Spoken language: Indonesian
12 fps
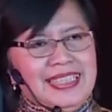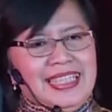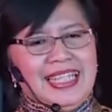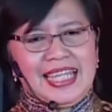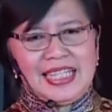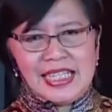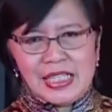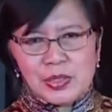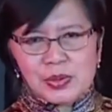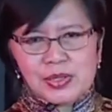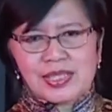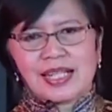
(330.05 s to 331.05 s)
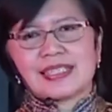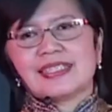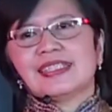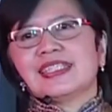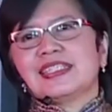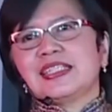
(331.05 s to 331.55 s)
Nah ini ilustrasi
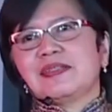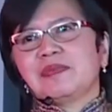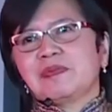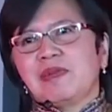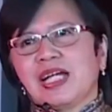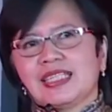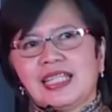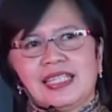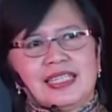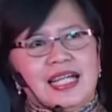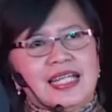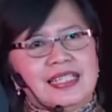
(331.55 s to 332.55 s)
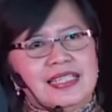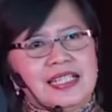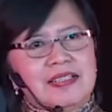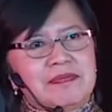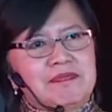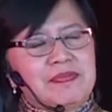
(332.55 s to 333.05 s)
saja berbagai tantangan
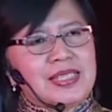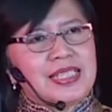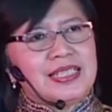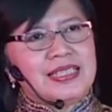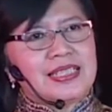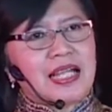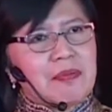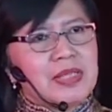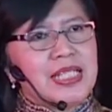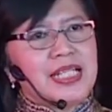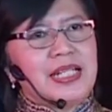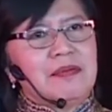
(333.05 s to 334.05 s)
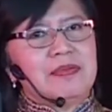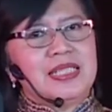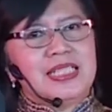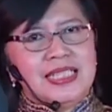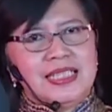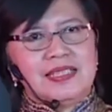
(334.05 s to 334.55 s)
yang eh, kami hadapi
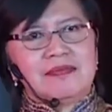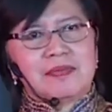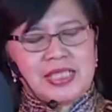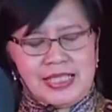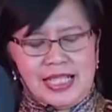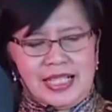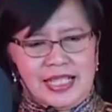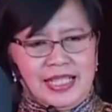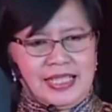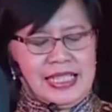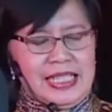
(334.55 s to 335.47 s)
di masyarakat.